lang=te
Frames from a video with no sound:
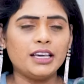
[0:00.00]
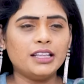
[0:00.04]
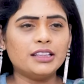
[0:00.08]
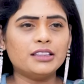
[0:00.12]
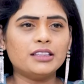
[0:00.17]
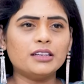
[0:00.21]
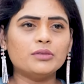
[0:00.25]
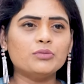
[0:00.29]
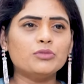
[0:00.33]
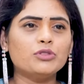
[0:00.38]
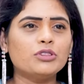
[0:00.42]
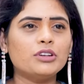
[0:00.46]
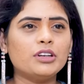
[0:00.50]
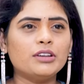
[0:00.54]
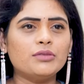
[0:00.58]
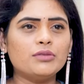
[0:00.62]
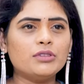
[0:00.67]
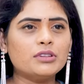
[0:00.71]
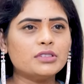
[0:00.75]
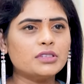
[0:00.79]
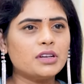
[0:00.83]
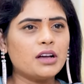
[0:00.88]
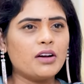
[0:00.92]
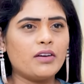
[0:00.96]
ఇంతకుముందు
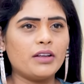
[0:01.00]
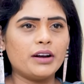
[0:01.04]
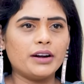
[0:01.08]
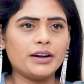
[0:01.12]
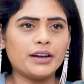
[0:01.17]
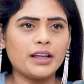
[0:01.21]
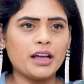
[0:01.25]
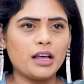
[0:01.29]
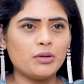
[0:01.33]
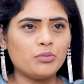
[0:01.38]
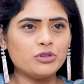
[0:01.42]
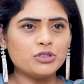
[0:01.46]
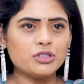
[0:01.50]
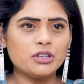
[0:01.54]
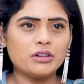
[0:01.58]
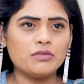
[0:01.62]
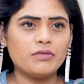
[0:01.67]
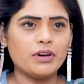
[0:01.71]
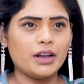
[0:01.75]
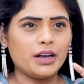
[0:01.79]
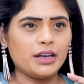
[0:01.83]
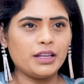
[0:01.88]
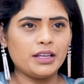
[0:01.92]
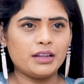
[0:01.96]
డివోర్స్ కావాలంటే ఆల్మోస్ట్
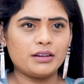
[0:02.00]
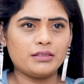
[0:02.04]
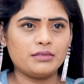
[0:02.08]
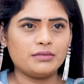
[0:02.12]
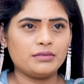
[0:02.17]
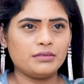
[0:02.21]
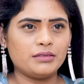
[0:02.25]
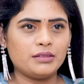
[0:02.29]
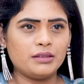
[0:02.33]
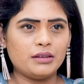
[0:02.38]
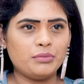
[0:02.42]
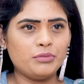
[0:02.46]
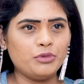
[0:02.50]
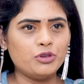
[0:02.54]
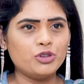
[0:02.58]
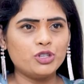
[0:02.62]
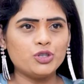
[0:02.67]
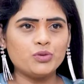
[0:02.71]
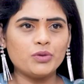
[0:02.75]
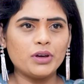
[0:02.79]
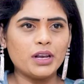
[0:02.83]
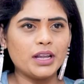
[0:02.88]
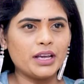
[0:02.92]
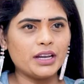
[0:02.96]
ఒక వన్ ఇయర్
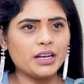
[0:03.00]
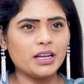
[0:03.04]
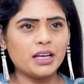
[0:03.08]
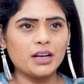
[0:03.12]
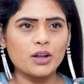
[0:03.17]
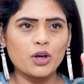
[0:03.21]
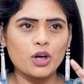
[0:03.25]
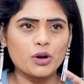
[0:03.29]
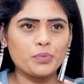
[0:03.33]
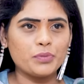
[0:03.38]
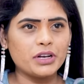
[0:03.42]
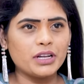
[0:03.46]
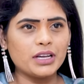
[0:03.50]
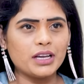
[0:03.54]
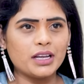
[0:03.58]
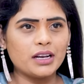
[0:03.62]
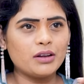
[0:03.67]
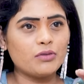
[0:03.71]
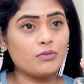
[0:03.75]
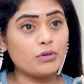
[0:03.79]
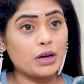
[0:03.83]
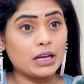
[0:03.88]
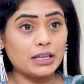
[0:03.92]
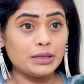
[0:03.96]
మ్యూచువల్ అయినా నార్మల్గా
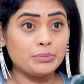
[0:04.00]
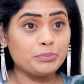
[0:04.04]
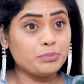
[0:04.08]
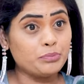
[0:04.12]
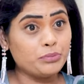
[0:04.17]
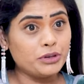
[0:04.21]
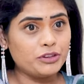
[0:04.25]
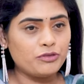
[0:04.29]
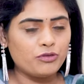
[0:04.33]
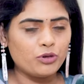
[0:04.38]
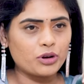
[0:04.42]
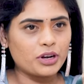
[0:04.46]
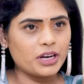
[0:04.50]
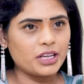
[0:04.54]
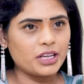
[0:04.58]
అయినా బిఫోర్